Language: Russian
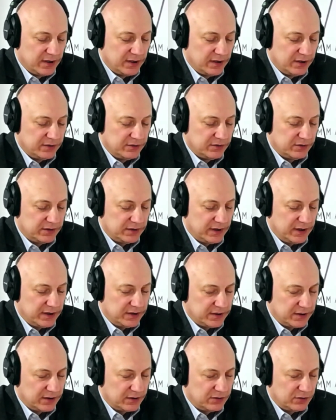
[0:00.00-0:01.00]
идет
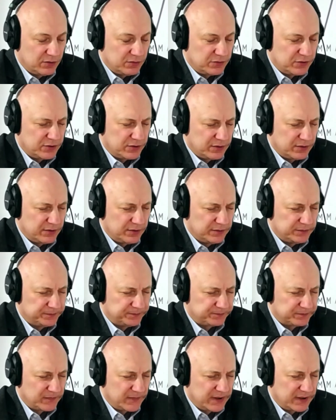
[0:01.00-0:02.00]
речь о том, что
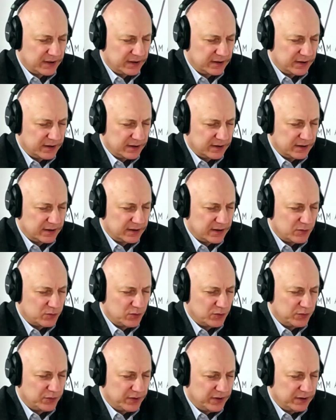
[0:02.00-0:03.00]
тогда, когда мы
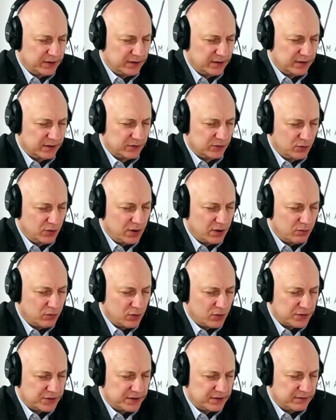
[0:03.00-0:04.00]
приняли Духа
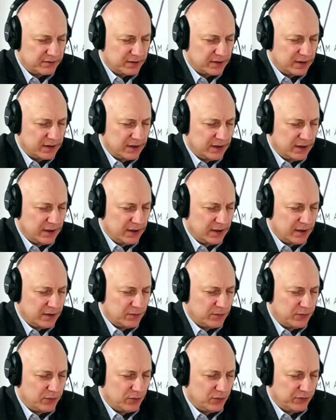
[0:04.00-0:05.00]
Божьего,
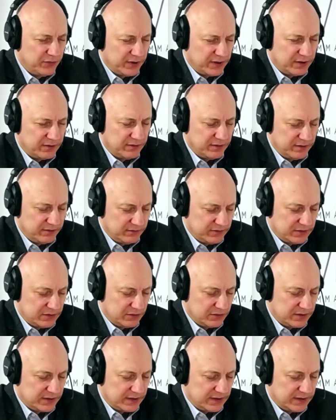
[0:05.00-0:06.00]
уверовали в
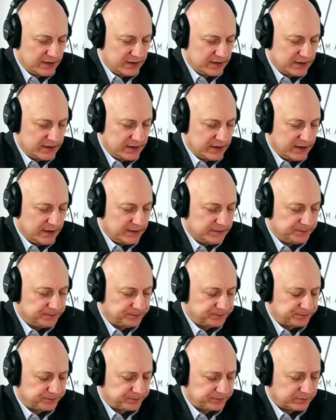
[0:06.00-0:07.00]
Иисуса Христа,
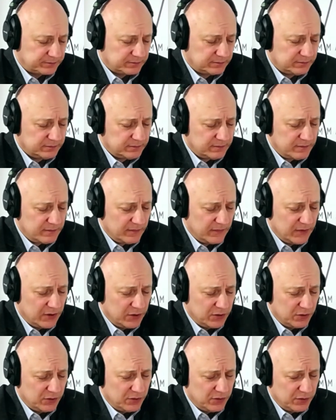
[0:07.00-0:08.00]

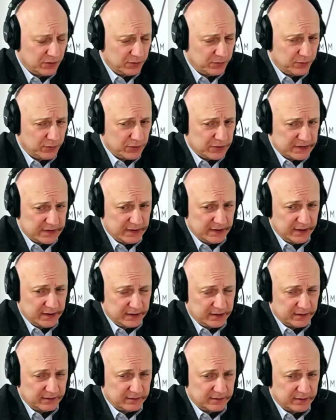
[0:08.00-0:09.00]
то после
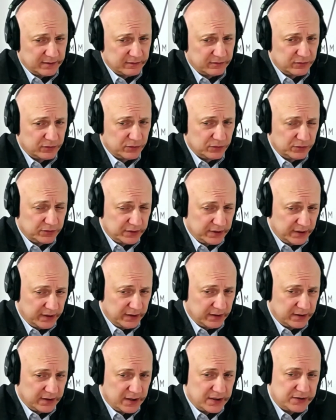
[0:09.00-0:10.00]
этого внутри
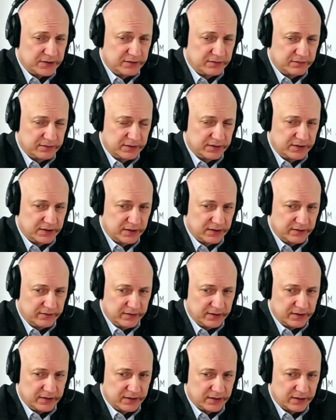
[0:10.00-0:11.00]
каждого
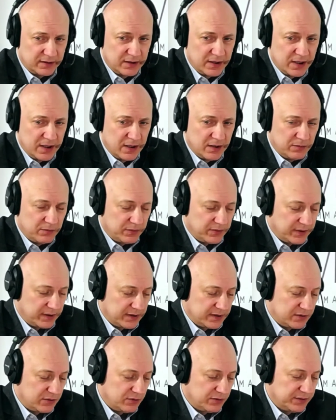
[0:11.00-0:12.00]
человека
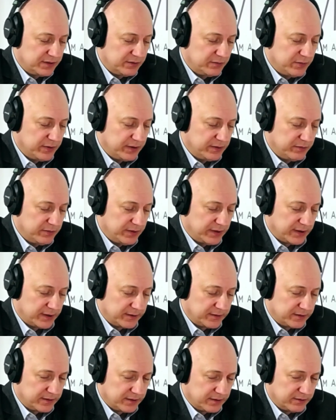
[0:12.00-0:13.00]
происходит борьба,
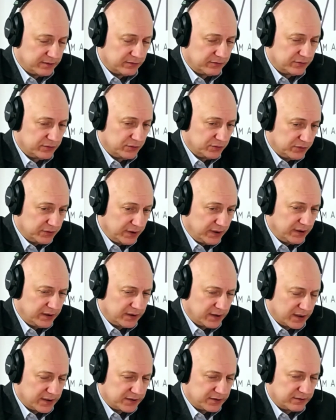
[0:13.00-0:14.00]
э, внутри
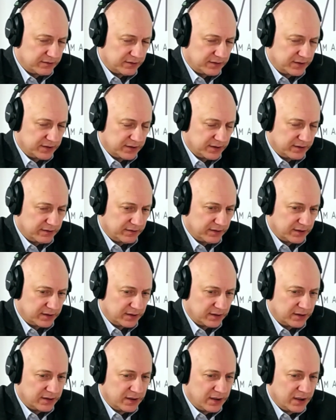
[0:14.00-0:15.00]
каждого
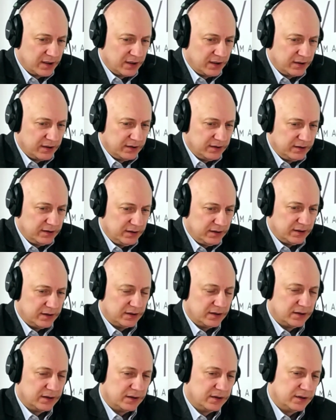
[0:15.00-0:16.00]
человека – не
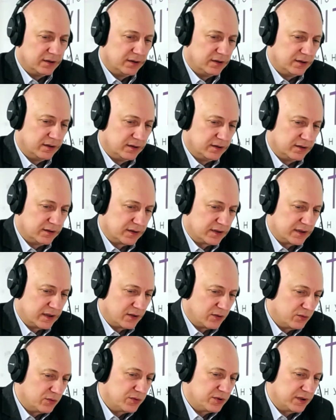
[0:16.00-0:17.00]
э,
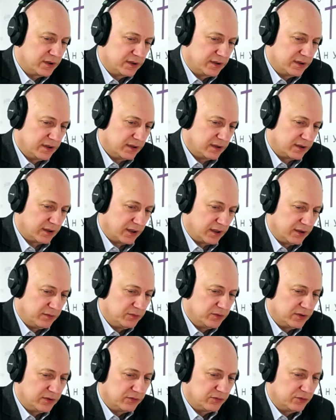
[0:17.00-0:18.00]
снаружи где-то, а
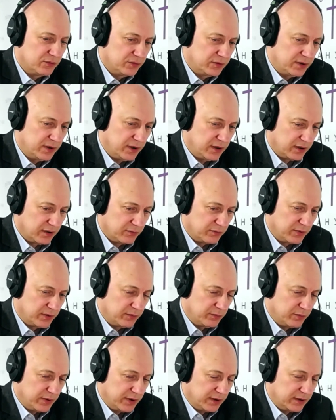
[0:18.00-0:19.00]
именно внутри.
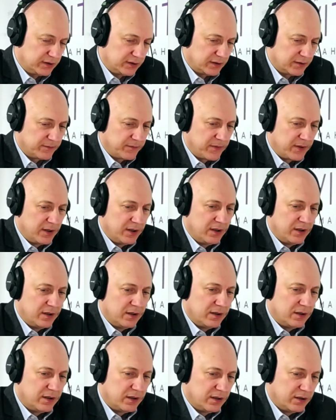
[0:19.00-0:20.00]
борьба это
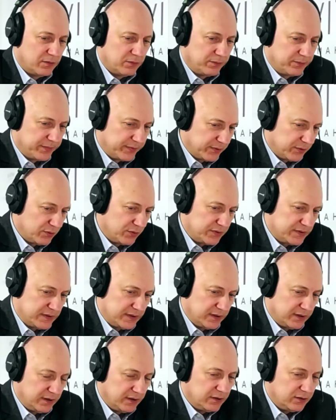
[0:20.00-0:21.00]
э, плоти
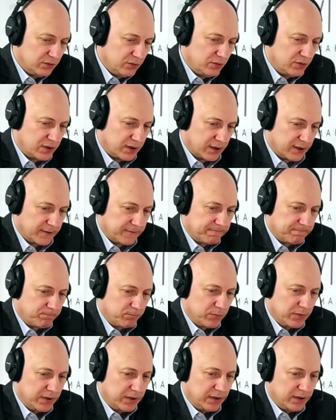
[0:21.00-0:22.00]
и духа.
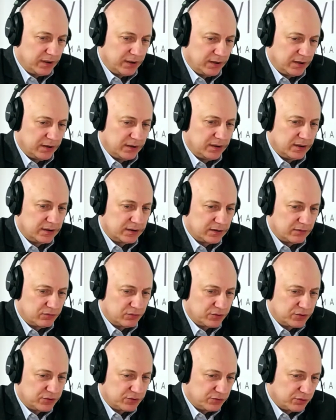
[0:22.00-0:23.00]
И для того,
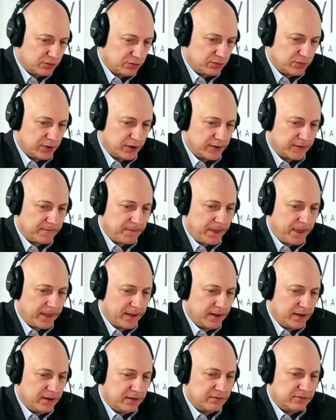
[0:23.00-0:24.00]
чтобы
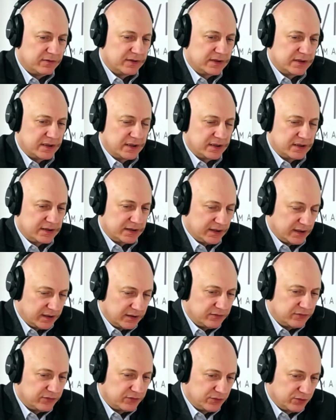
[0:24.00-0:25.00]

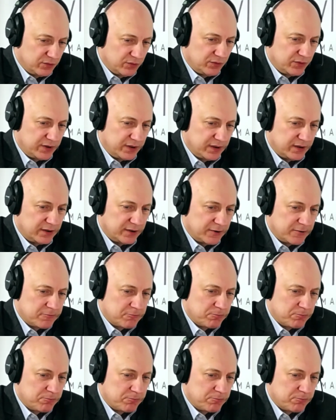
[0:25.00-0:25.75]
возрастать в духе,